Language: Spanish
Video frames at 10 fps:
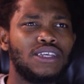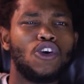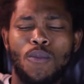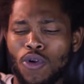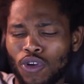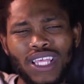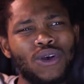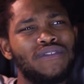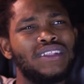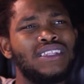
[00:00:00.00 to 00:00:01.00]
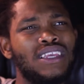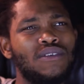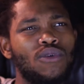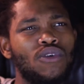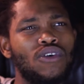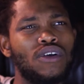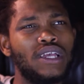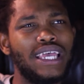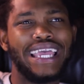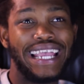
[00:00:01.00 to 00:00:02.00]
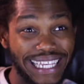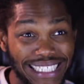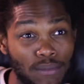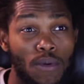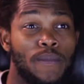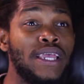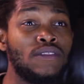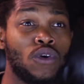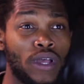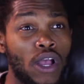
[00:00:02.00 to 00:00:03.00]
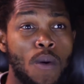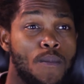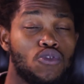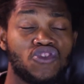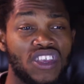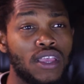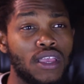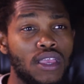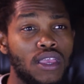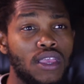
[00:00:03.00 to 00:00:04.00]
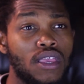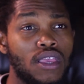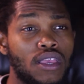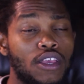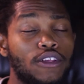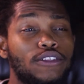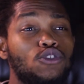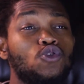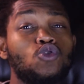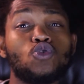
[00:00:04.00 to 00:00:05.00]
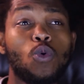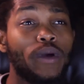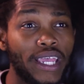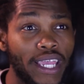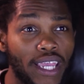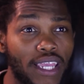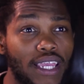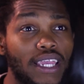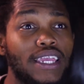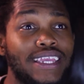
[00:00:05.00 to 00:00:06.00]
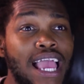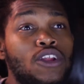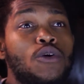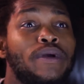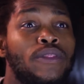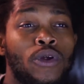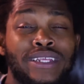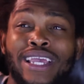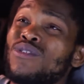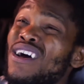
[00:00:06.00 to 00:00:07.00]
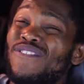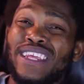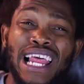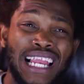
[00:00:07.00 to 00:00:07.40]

Como no tengo efectivo, en ese momento que compuse, tuve que ir al comedor, que es una fila